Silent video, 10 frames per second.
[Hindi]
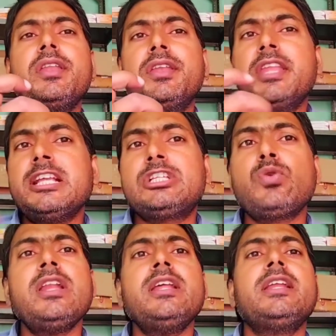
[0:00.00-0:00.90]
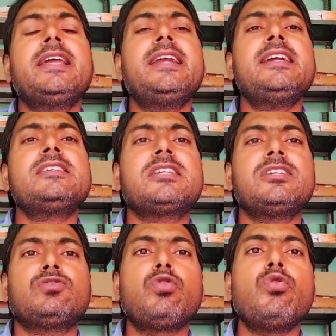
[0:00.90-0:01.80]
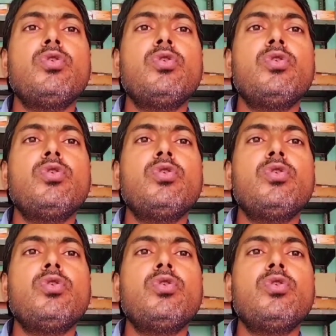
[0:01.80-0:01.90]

नेचुरल इंग्रेडिएंट्स के थ्रू